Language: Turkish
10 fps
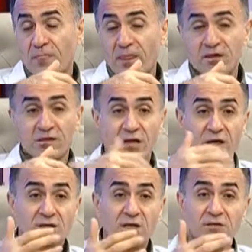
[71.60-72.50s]
Yani şeker
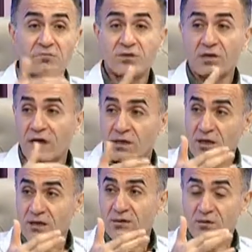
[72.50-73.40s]
hastalığınız mesela erken
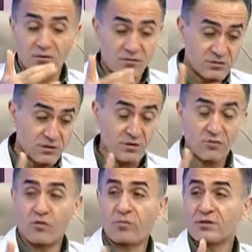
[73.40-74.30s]
yaşta işte
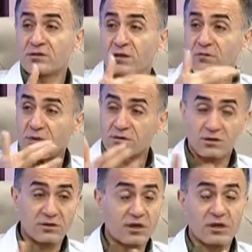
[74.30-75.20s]
obezite
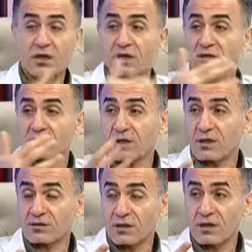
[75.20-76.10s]
başladı, erken yaşta şeker
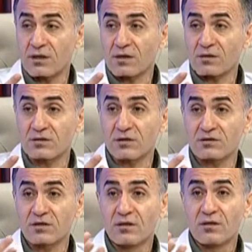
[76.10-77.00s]
hastalığına
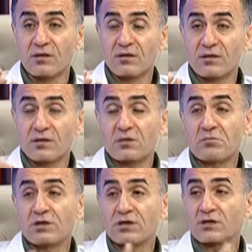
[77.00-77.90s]
yakalandıysanız
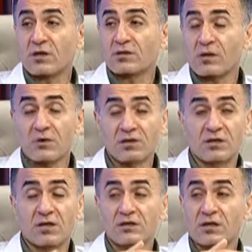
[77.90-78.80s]
70 yaşında damarın
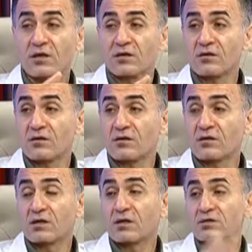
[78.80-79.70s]
tıkanacakken
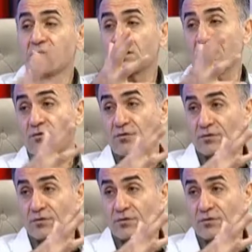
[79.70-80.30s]
40 yaşında tıkanıyor.